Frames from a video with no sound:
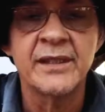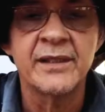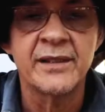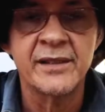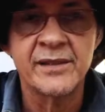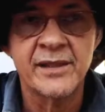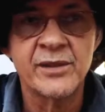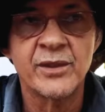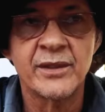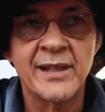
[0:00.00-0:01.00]
Isso
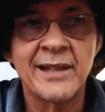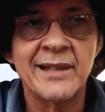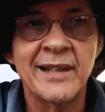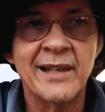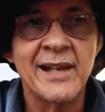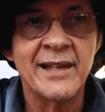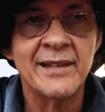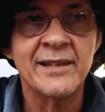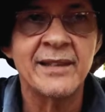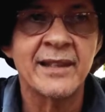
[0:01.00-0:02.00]
aí só tem a agregar
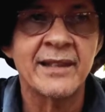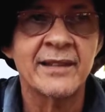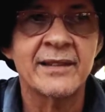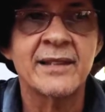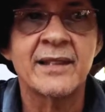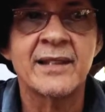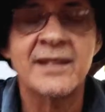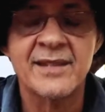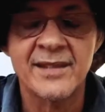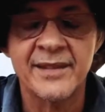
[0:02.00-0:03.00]
e, a, e
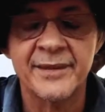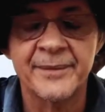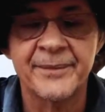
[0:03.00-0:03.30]
crescer.